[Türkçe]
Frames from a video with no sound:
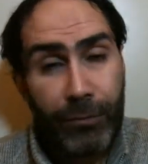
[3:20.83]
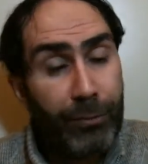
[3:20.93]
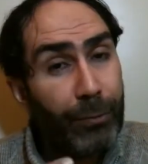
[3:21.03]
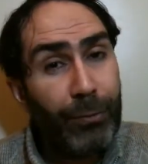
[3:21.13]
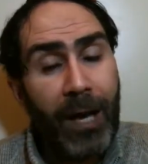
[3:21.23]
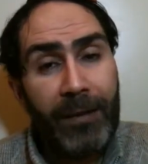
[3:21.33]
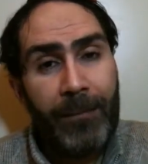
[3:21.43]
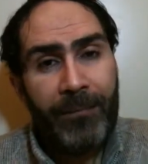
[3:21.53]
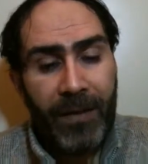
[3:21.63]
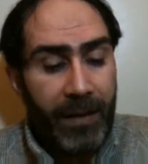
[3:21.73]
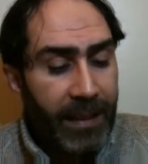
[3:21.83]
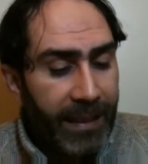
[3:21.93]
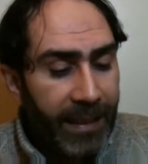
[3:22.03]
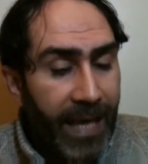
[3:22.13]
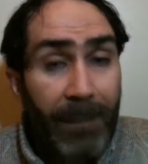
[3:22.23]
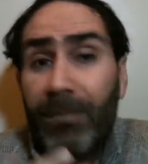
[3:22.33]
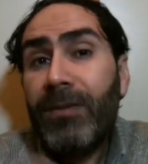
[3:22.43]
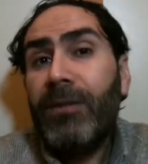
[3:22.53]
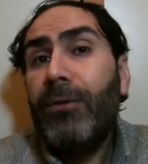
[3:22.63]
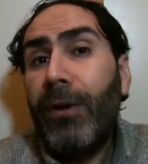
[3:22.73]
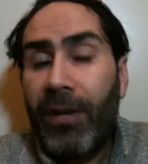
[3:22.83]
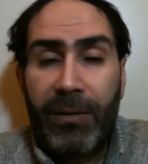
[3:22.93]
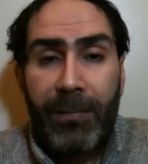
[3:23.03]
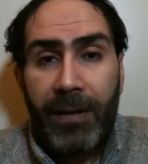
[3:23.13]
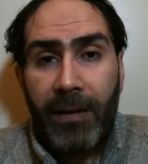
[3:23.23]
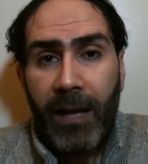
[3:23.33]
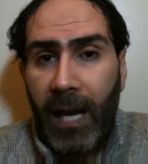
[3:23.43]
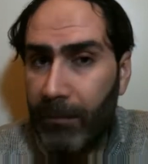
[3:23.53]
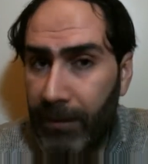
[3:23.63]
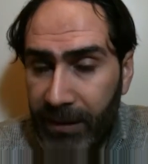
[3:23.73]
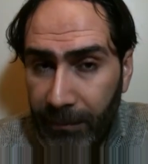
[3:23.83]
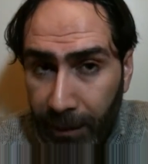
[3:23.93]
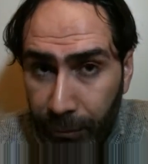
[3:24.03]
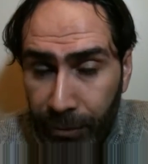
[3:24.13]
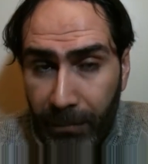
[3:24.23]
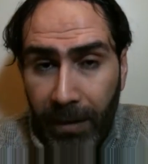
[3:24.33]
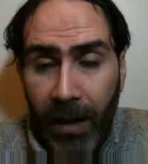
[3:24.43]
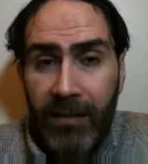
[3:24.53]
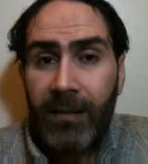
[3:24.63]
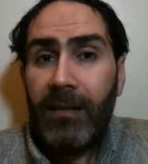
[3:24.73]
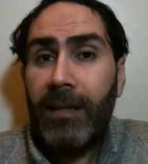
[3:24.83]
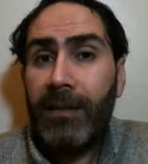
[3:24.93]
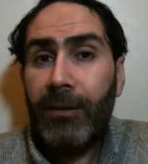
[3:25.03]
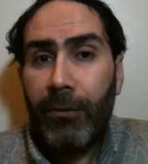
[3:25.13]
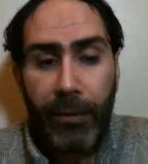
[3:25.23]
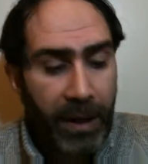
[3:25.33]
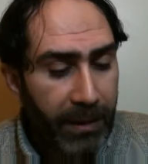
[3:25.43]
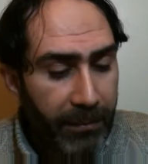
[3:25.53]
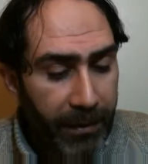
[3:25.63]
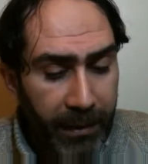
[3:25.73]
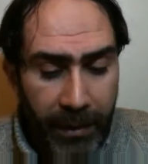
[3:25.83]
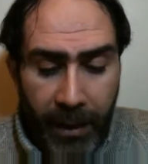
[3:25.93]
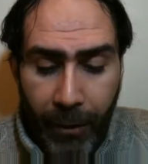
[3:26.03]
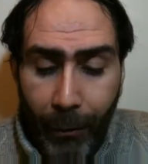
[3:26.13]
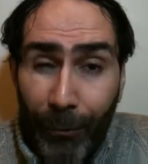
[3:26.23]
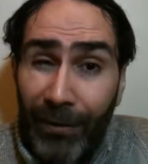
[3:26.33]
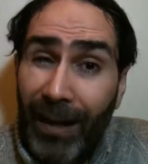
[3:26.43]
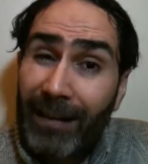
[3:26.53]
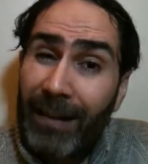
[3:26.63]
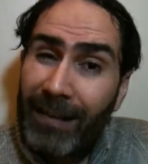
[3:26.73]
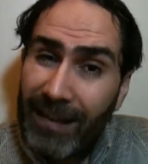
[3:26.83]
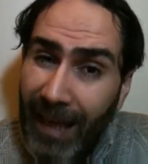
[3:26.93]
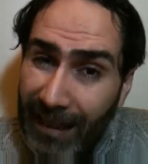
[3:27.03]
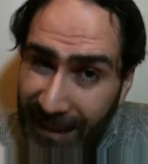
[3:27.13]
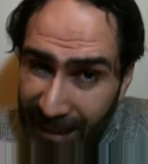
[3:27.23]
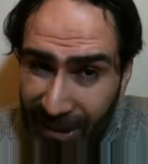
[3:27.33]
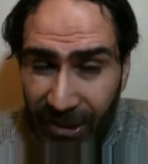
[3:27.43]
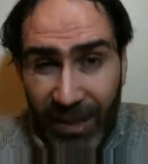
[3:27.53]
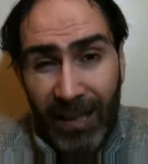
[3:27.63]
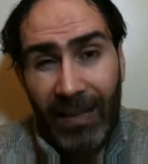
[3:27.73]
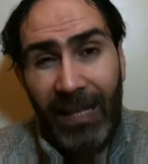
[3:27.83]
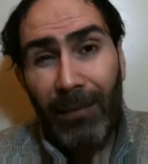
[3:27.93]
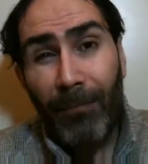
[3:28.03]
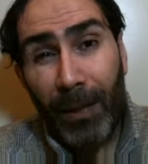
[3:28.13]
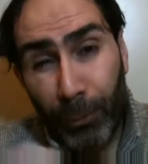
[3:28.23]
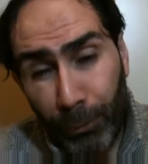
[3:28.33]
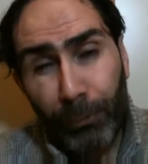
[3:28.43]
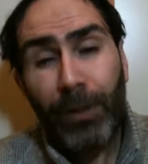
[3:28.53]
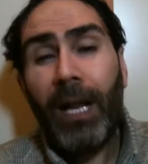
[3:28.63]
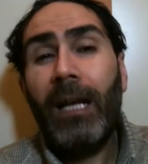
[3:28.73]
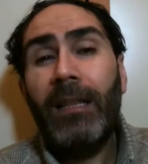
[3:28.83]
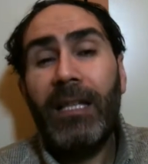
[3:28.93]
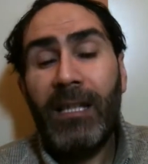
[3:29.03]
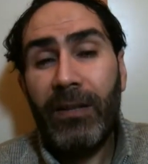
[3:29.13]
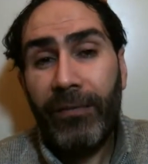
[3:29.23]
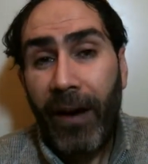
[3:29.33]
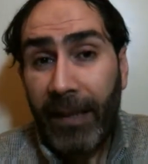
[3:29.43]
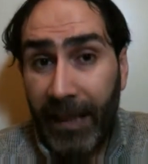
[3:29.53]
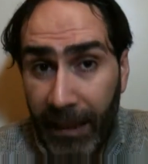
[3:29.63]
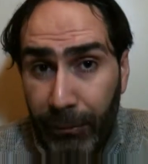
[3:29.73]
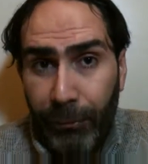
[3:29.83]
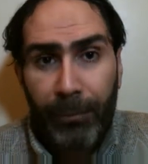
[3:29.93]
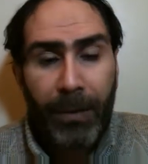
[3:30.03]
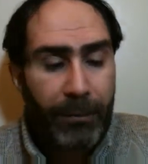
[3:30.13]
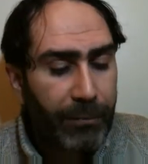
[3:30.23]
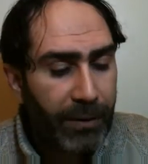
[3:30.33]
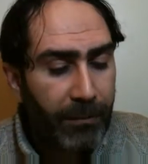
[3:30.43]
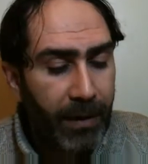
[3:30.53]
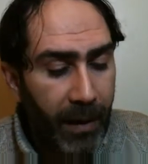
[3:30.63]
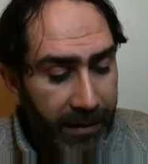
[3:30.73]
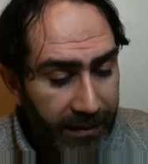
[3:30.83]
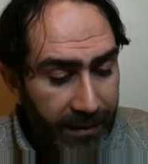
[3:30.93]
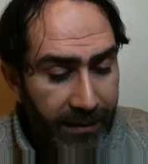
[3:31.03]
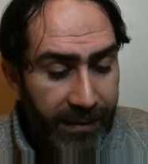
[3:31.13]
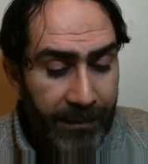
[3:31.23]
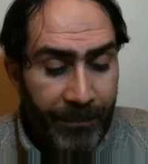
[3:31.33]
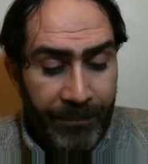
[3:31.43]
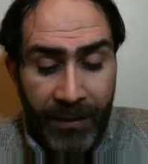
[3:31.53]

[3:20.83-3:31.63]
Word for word: Çünkü Kur'an e, hepimizin öğretmeni. Elbette Bediüzzaman Hazretleri'nin de öğretmeni. Oradan sadece içerik değil metot olarak da istifade ediyor Bediüzzaman Hazretleri.